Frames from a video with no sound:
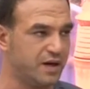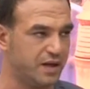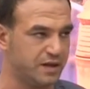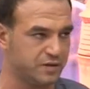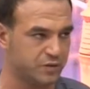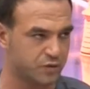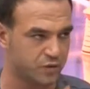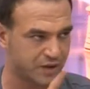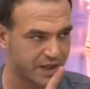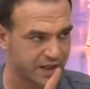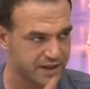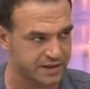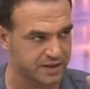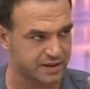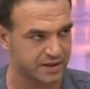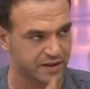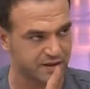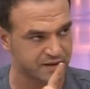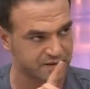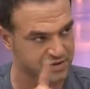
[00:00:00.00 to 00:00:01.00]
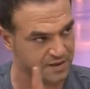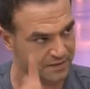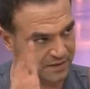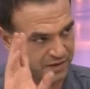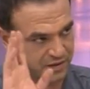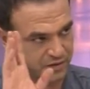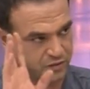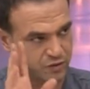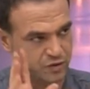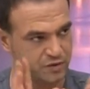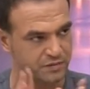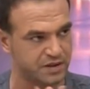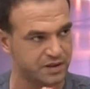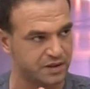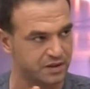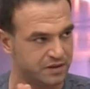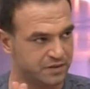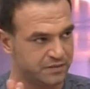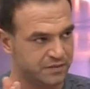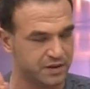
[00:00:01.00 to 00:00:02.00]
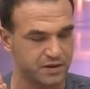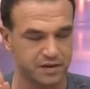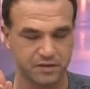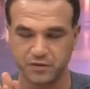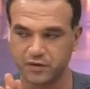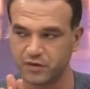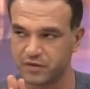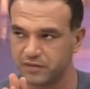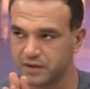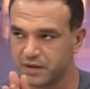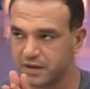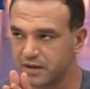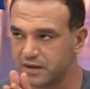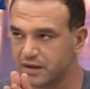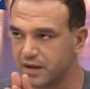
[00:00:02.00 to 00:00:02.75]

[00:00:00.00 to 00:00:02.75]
Hani Tabii. gülerken aynı zamanda düşünmek anlamında demiyorum.